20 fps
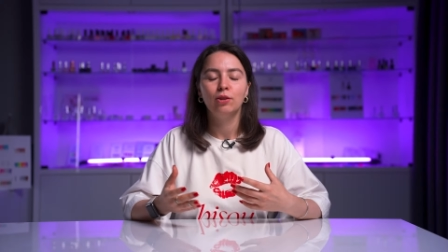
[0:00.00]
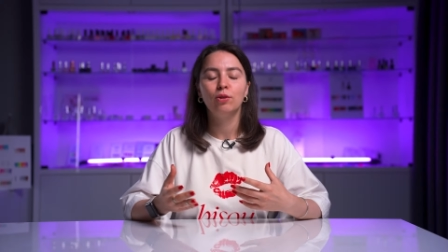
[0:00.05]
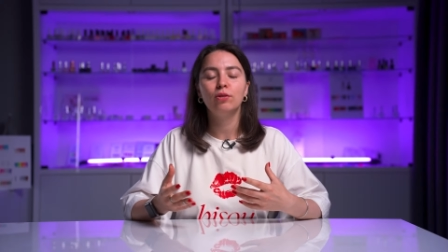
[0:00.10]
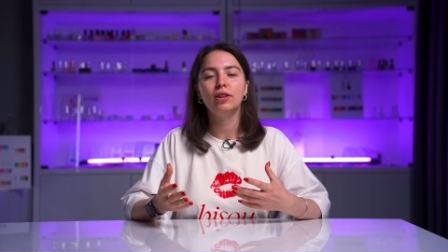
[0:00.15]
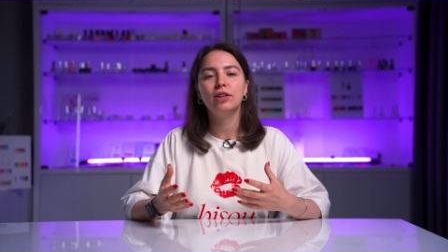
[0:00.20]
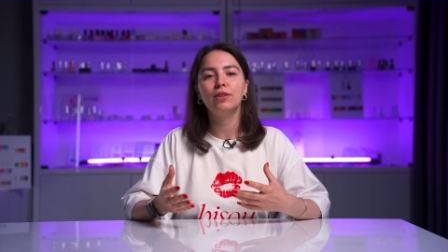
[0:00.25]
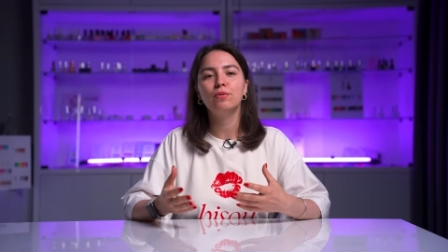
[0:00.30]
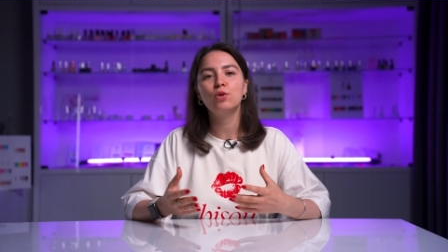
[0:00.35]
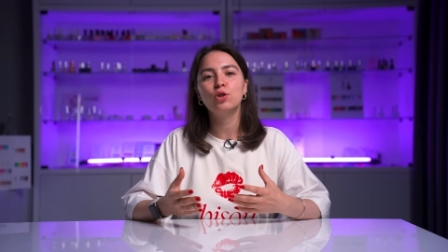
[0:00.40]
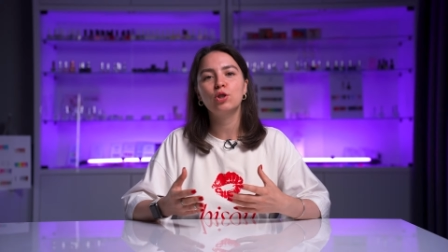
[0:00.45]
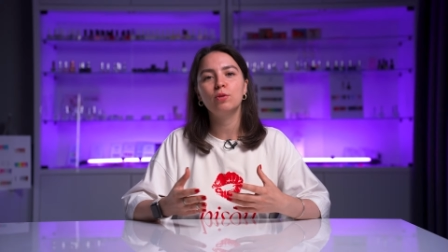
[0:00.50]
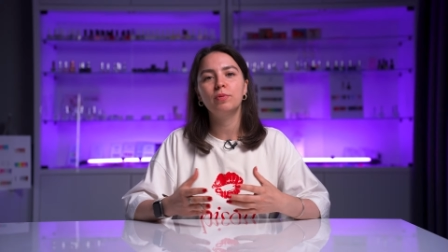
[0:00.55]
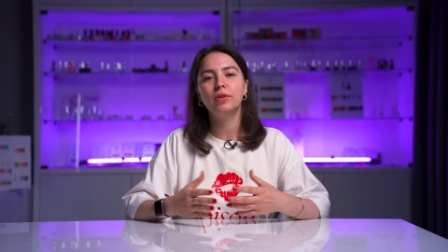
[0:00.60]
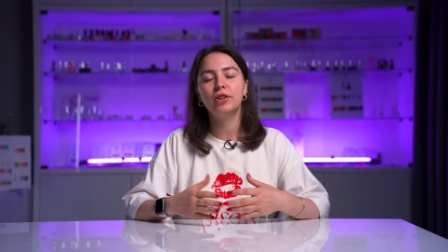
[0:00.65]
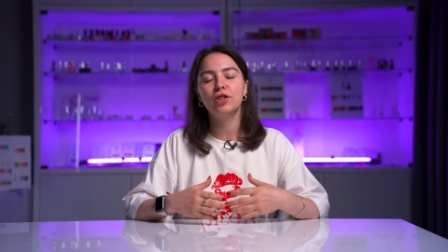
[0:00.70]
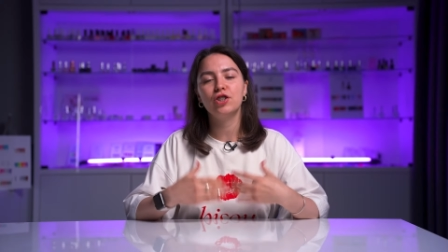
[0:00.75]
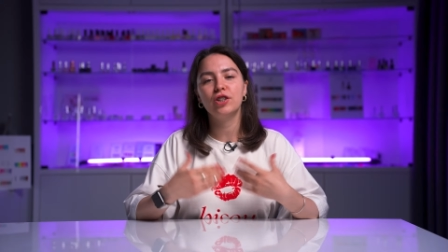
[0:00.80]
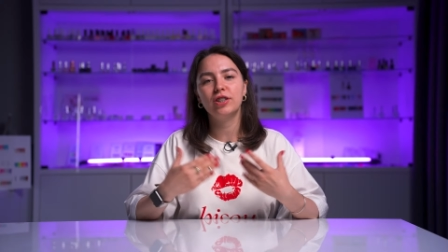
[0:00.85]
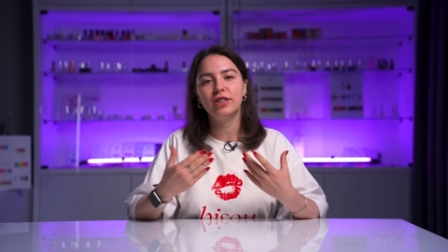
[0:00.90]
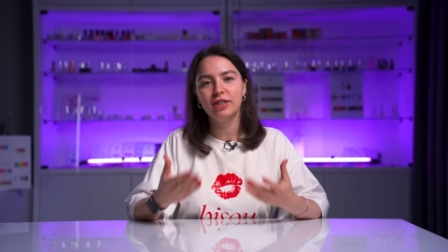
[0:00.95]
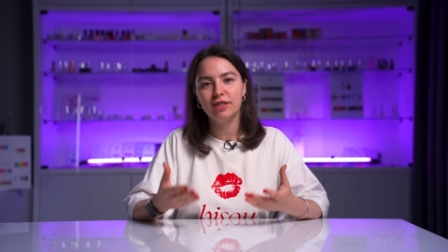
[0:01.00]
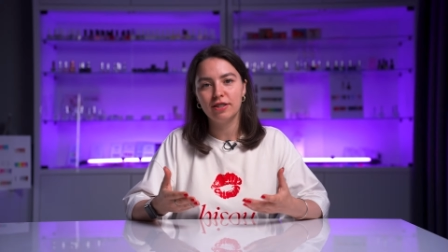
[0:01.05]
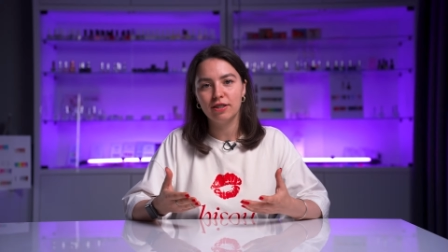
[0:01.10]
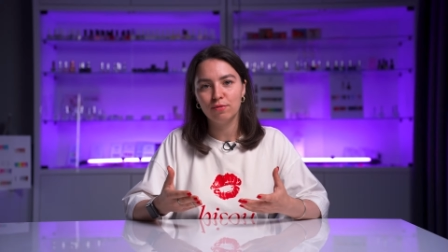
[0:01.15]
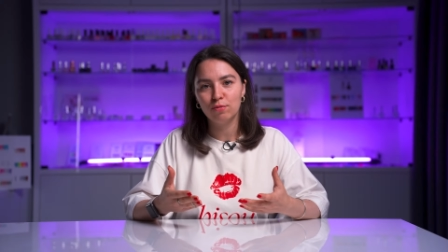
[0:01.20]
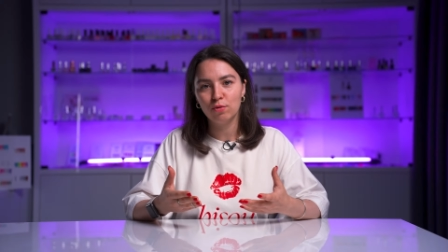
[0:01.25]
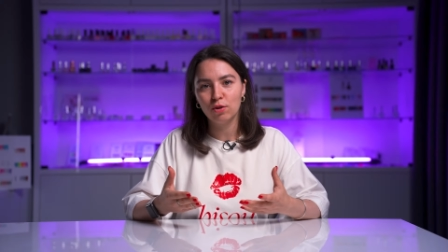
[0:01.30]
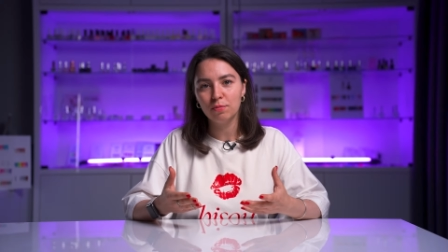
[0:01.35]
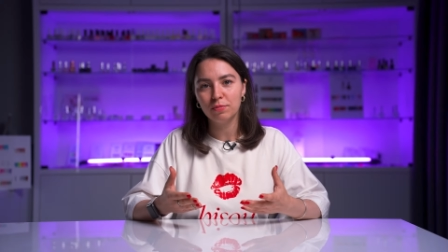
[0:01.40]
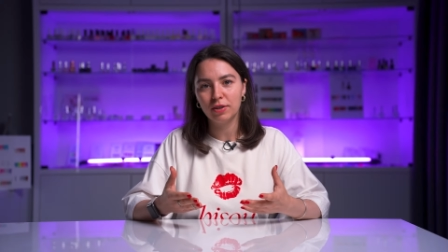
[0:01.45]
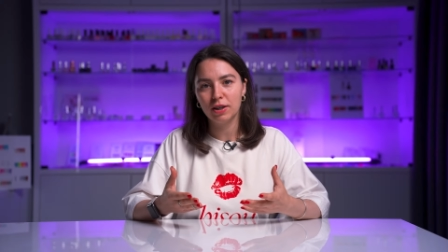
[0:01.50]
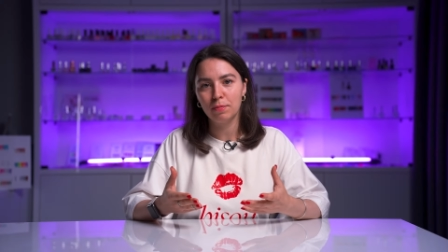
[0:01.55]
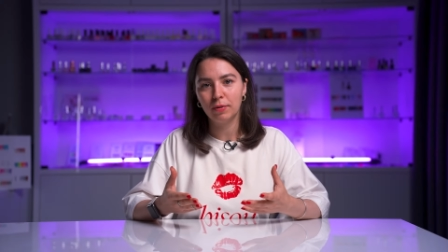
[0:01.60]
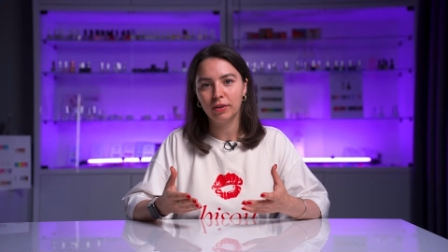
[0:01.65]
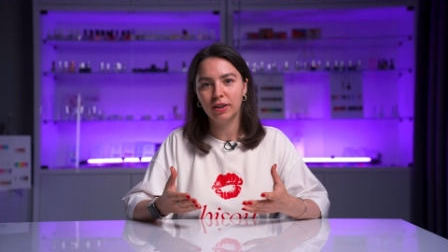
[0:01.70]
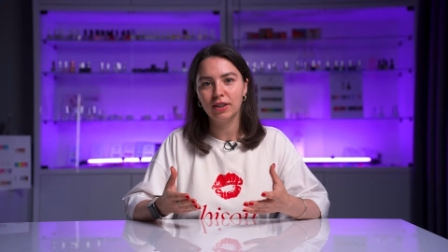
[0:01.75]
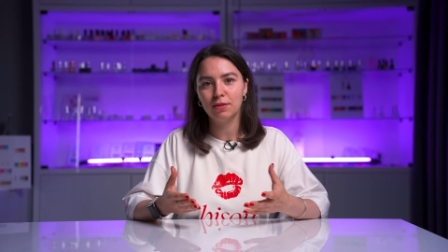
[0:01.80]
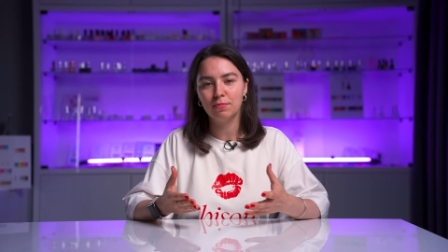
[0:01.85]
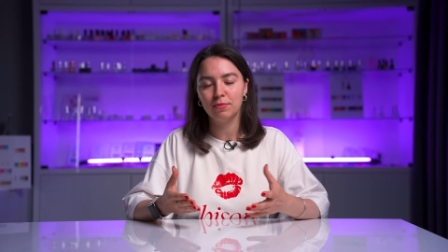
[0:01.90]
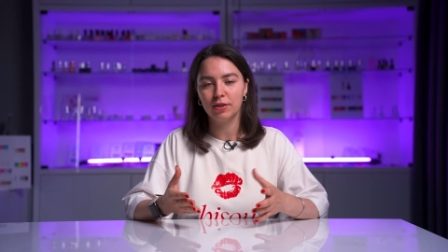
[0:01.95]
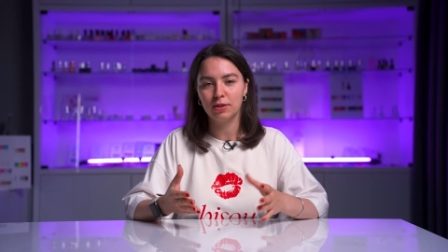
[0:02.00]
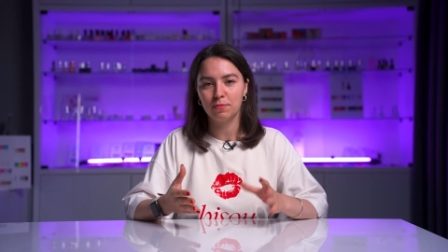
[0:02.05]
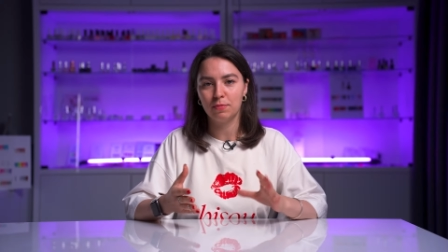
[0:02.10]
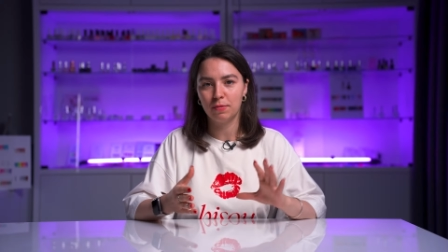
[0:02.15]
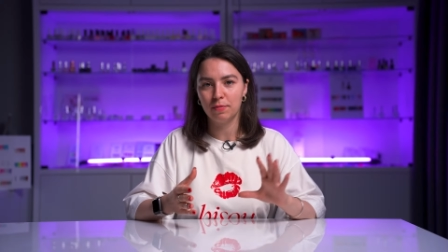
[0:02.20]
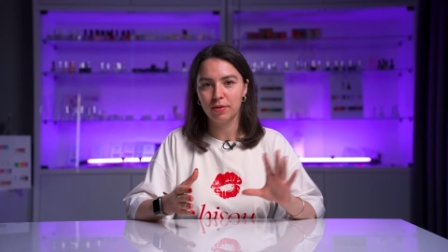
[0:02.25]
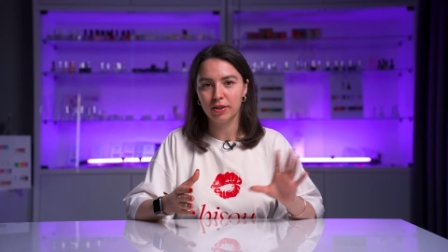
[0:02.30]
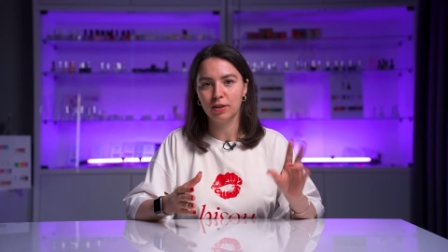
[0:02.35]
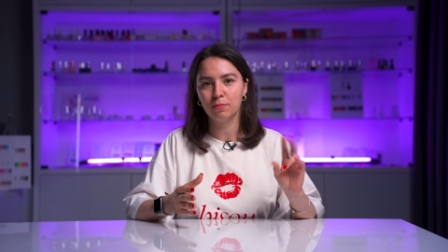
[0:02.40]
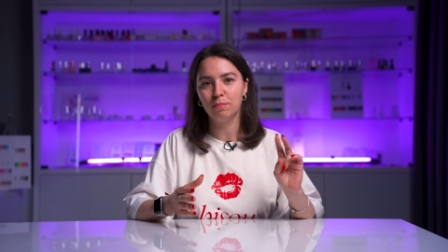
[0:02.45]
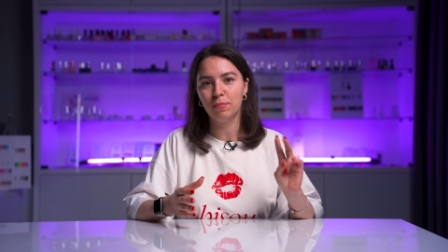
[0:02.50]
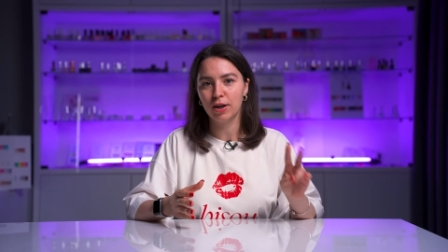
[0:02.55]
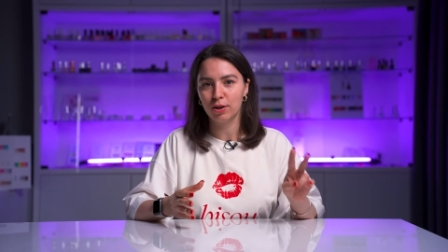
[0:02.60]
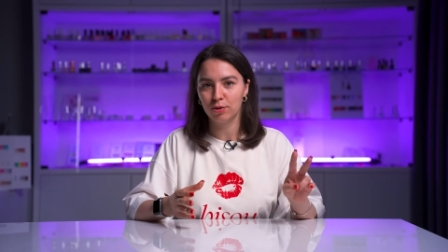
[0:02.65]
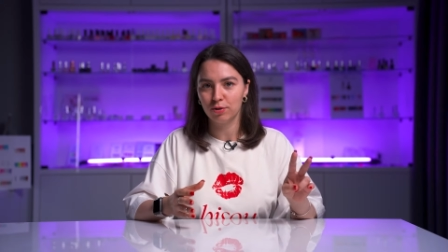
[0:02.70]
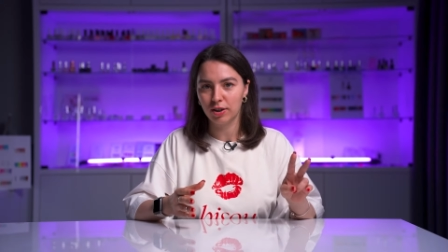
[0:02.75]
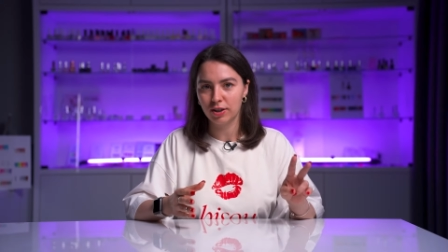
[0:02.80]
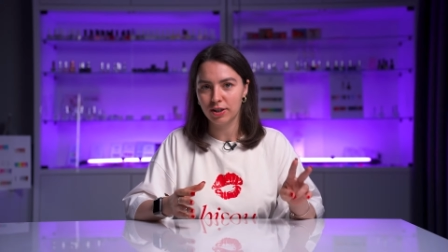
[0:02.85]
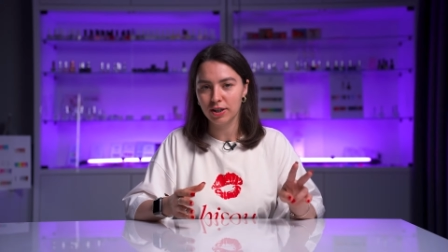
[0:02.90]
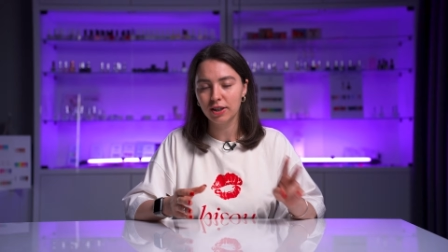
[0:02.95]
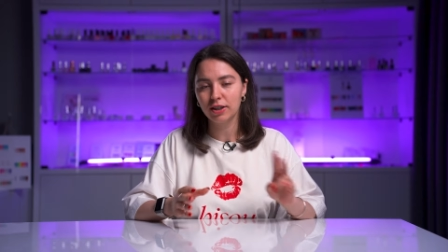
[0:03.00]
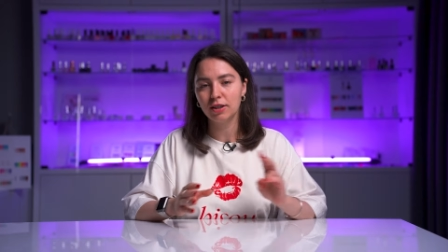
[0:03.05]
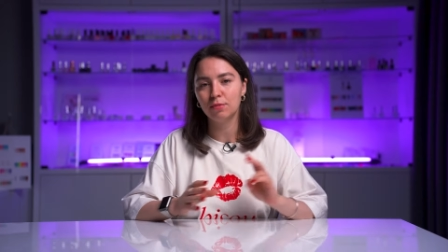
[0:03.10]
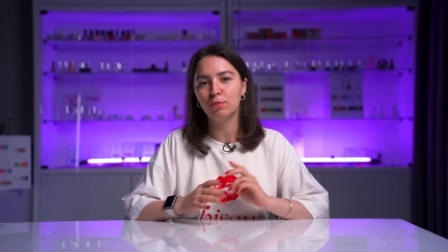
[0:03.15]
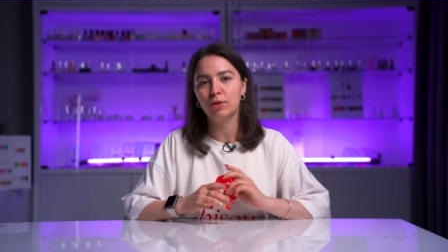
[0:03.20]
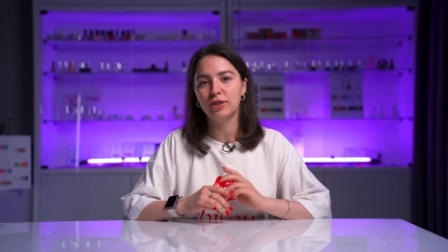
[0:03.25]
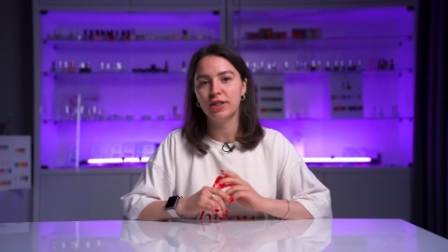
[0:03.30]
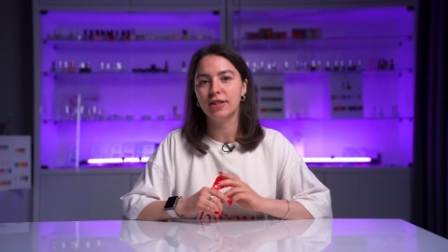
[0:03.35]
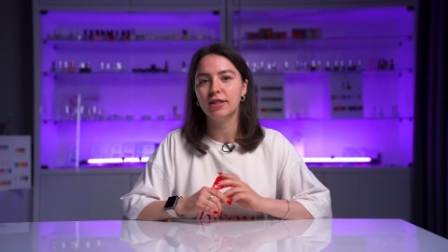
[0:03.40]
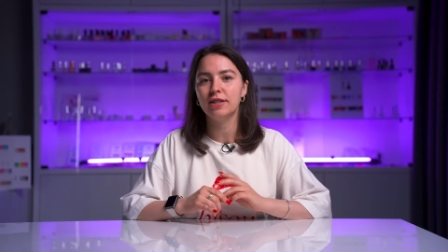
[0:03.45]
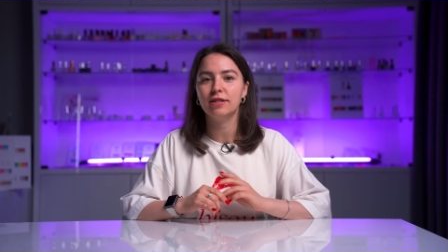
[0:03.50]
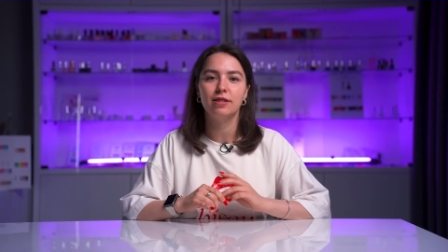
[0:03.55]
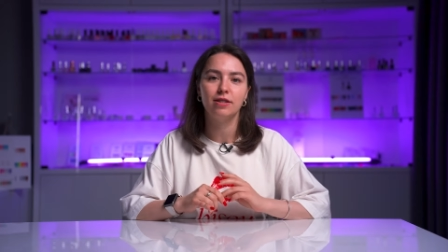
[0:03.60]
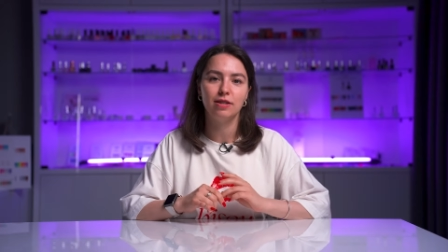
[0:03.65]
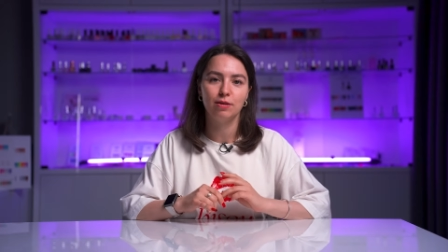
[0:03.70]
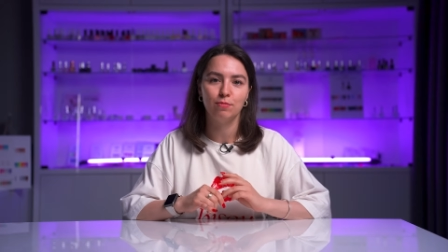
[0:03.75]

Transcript: Но для того, чтобы начертить его, мне понадобилось примерно пару недель наблюдения за